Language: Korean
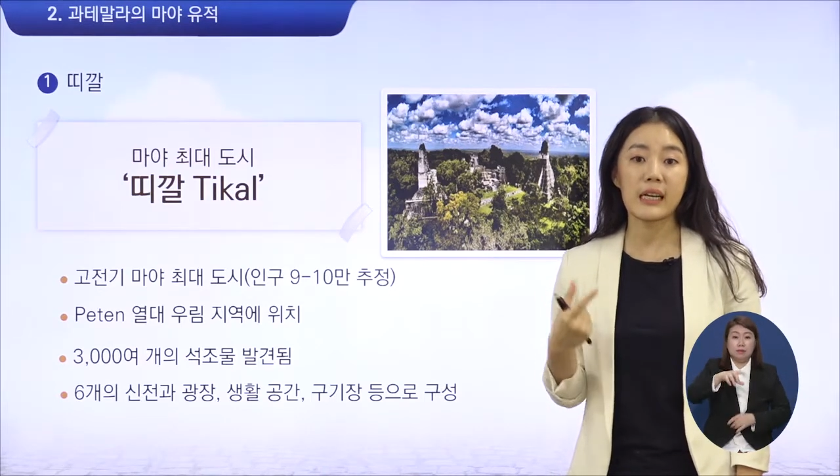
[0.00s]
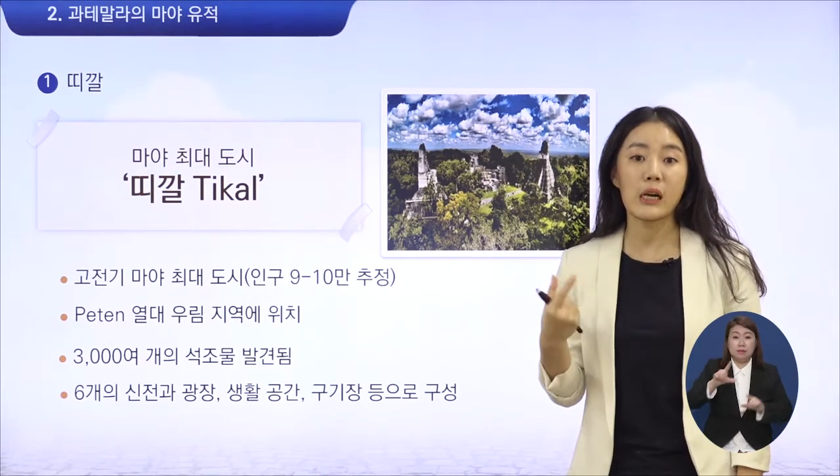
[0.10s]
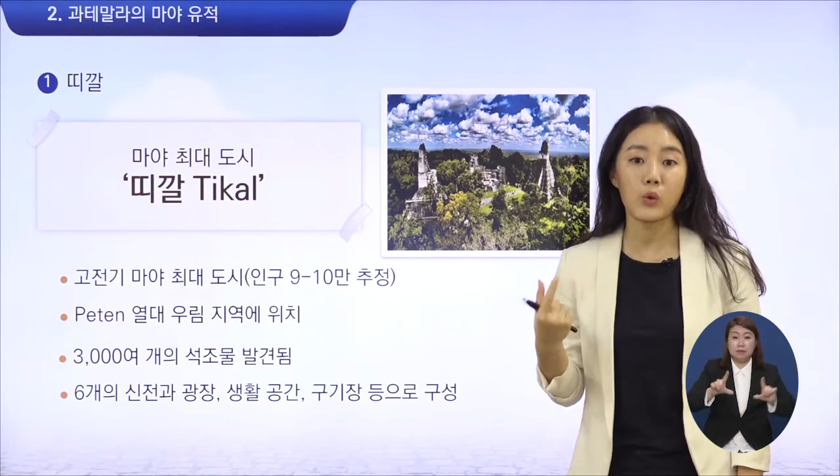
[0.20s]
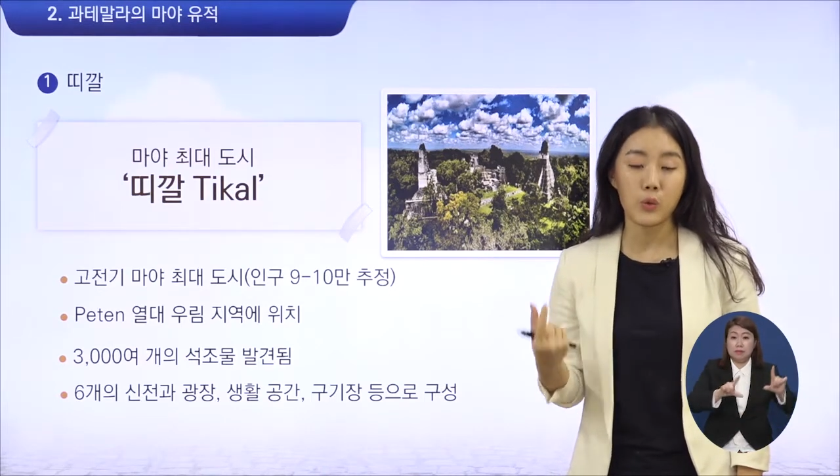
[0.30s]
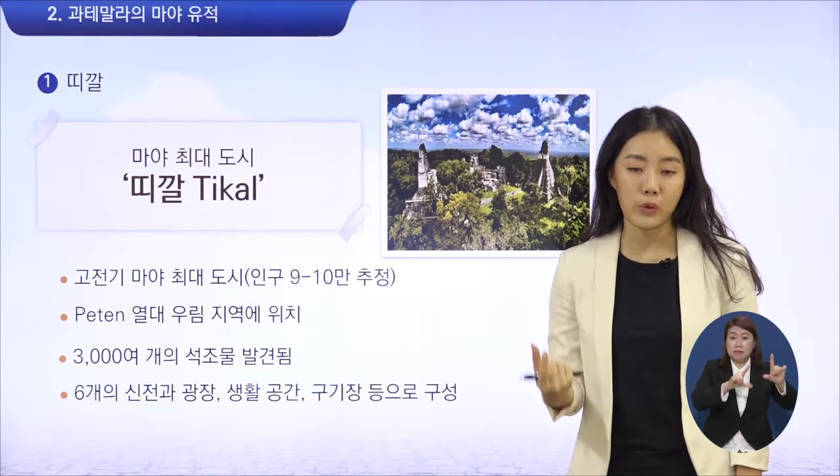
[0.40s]

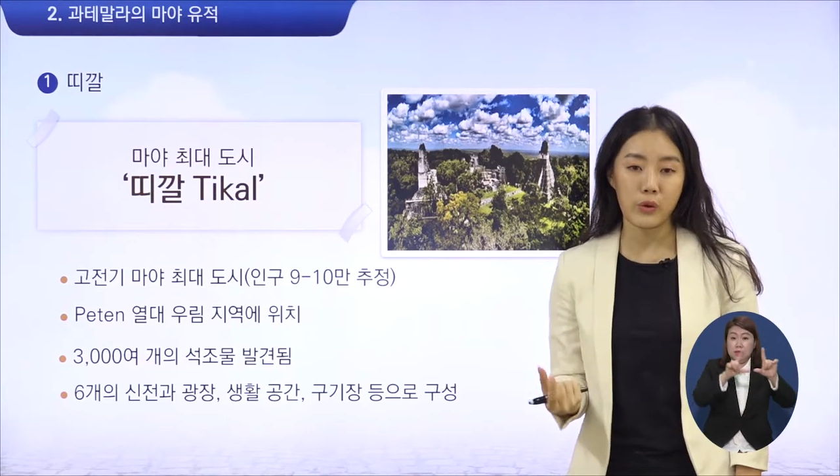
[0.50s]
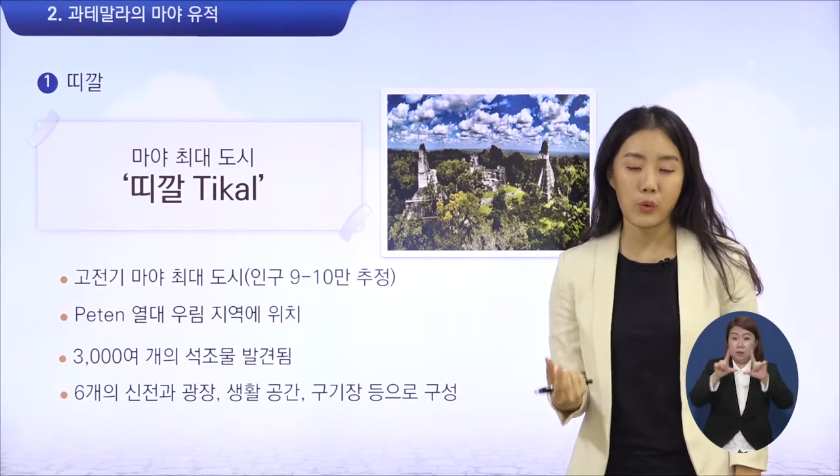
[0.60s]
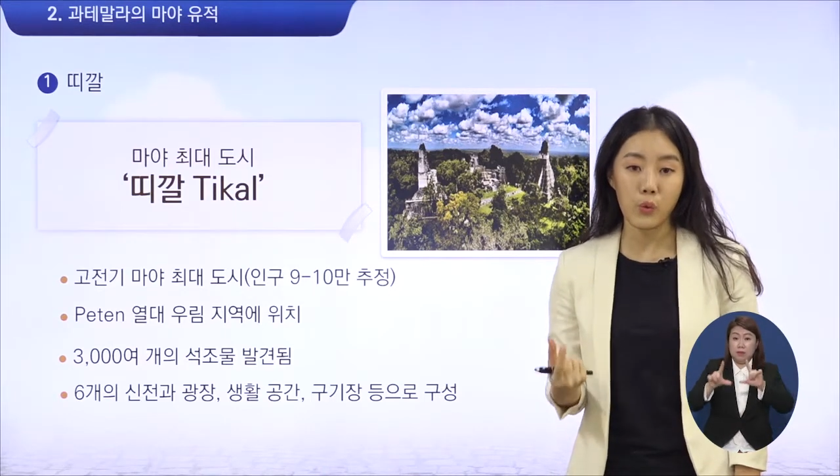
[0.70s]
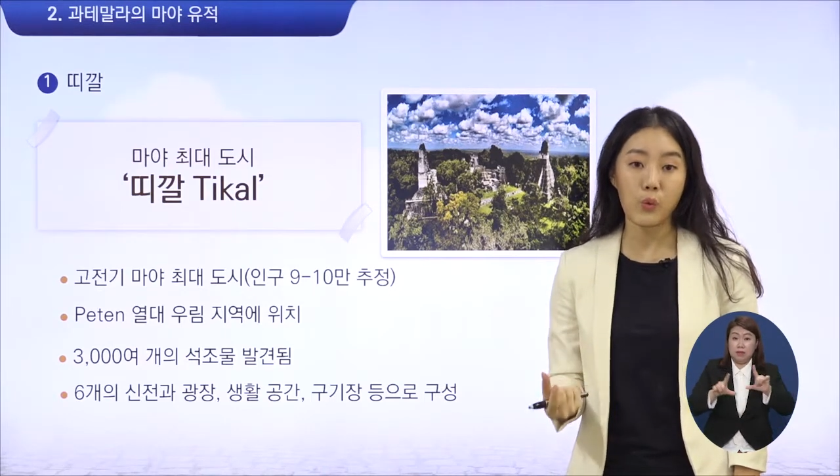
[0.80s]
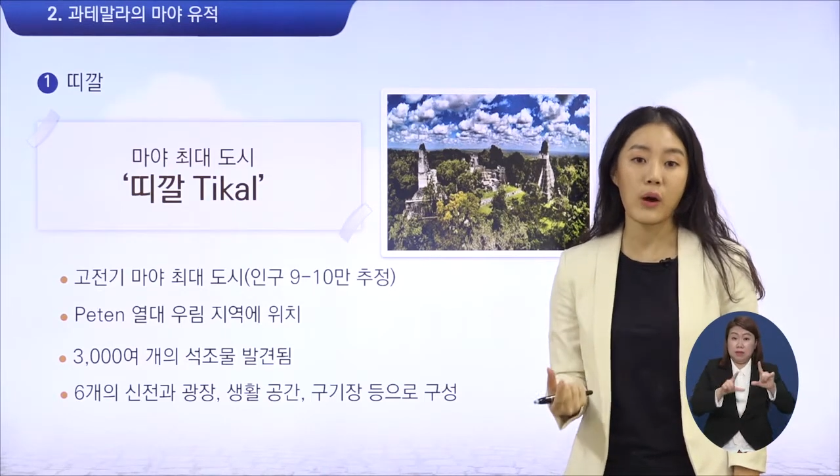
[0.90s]
생활
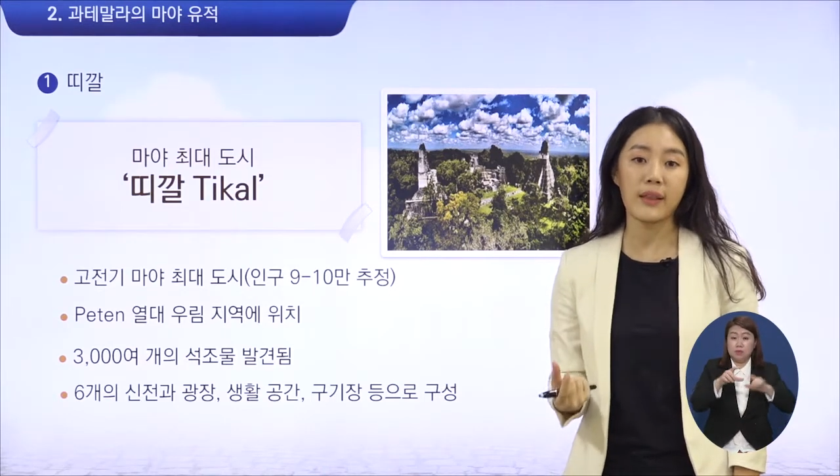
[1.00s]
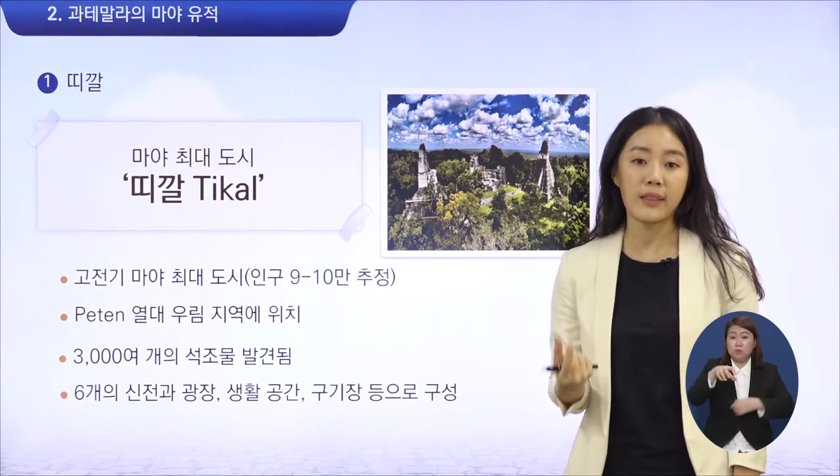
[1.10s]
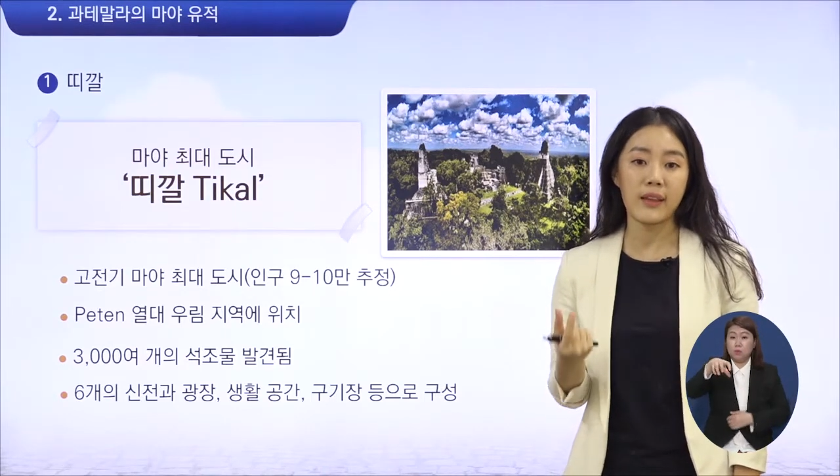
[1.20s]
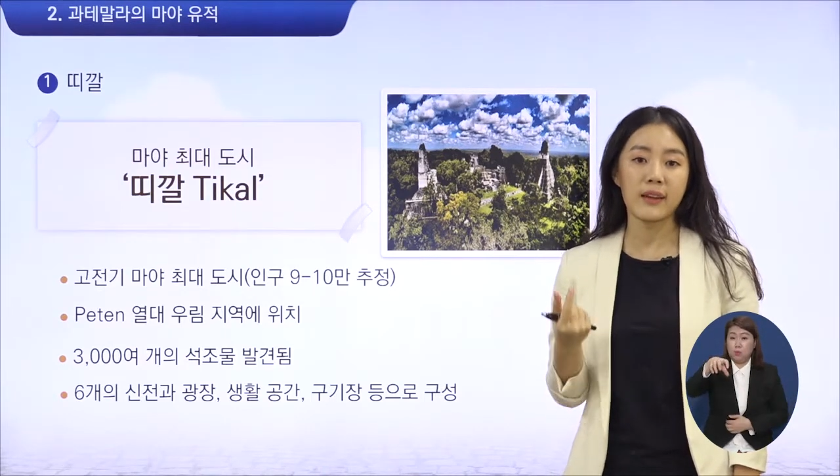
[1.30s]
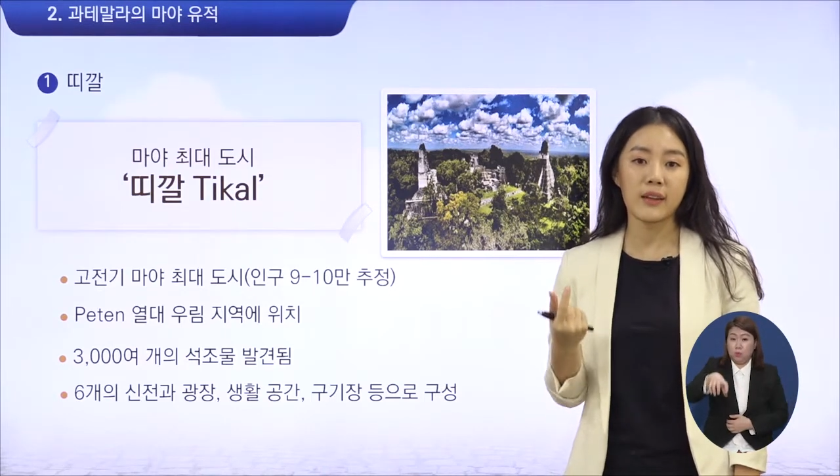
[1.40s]
공,
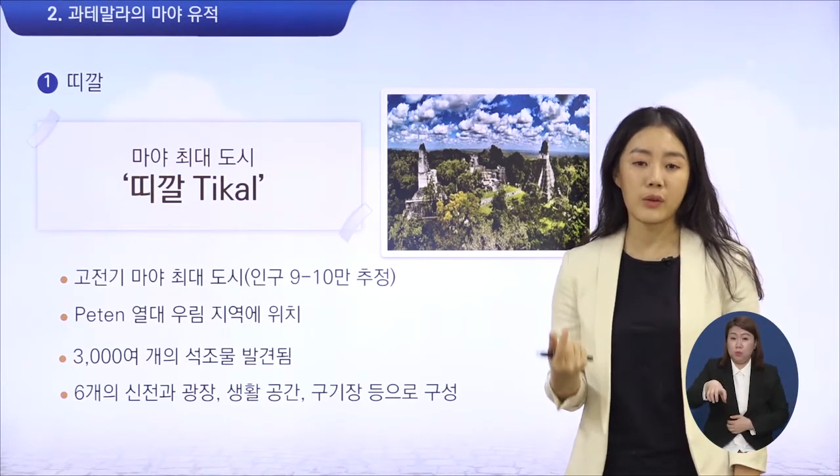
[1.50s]
공간,